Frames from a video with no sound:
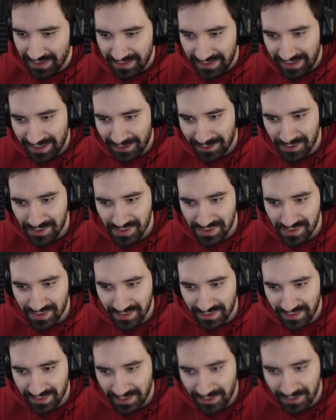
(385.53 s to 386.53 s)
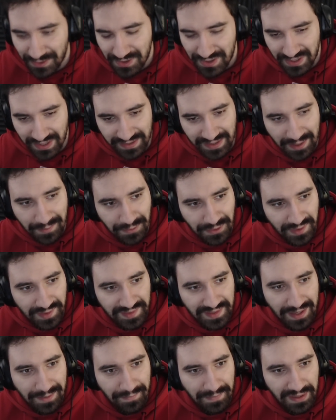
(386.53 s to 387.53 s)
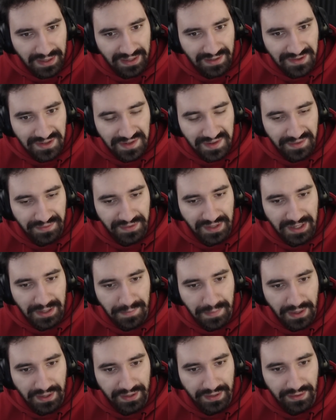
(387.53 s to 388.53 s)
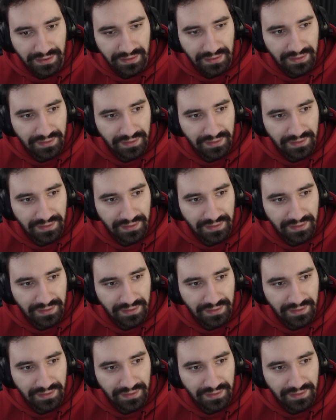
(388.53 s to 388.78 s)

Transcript: Jakoś y, godzinę temu dostałem maila, że co w Libana?